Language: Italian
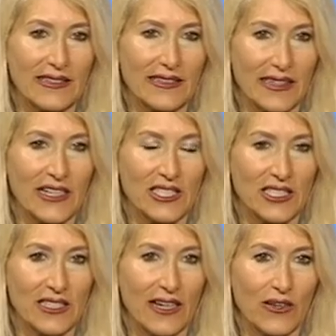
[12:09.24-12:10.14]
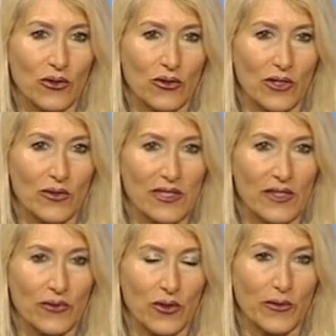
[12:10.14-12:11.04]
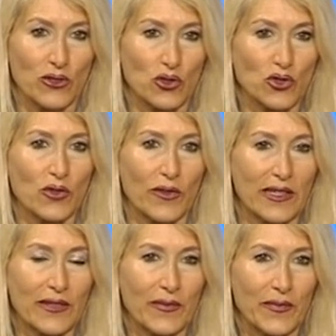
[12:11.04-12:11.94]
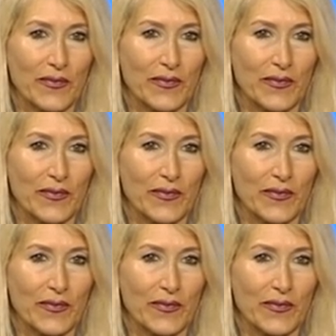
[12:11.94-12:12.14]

a interagire con queste figure, sono giovani?